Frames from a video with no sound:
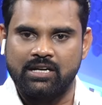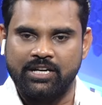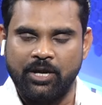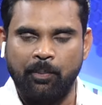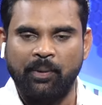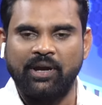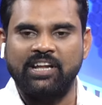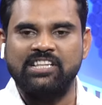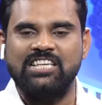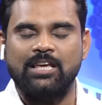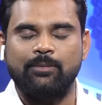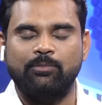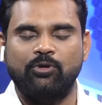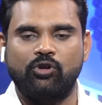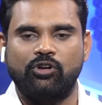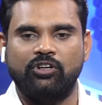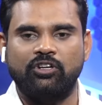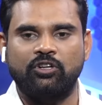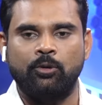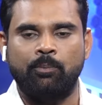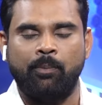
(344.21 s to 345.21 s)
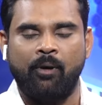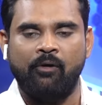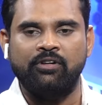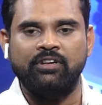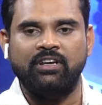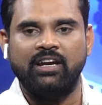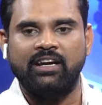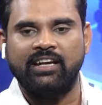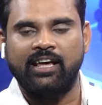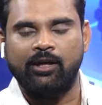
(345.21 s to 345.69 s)
డిప్యూటీ సీఎం ఉన్నటువంటి
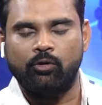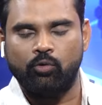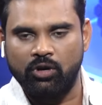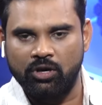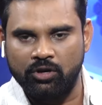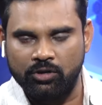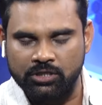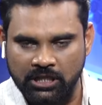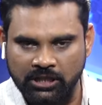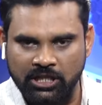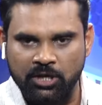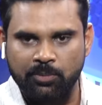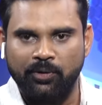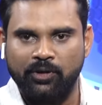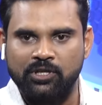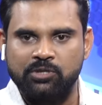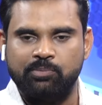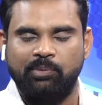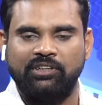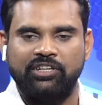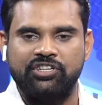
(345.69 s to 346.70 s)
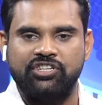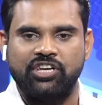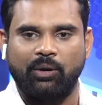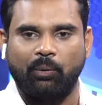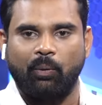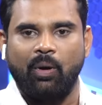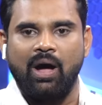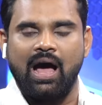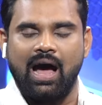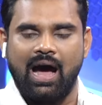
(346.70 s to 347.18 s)
పవన్ కళ్యాణ్ గారు కూడా ఒక సందర్భంలో
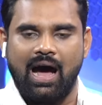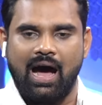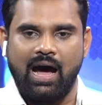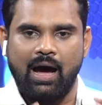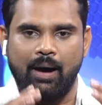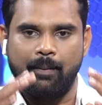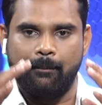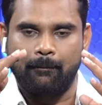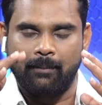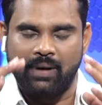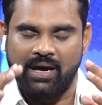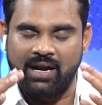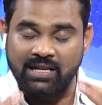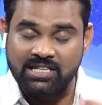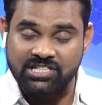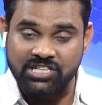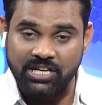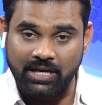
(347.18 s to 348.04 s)
స్పందించారు ఆ మన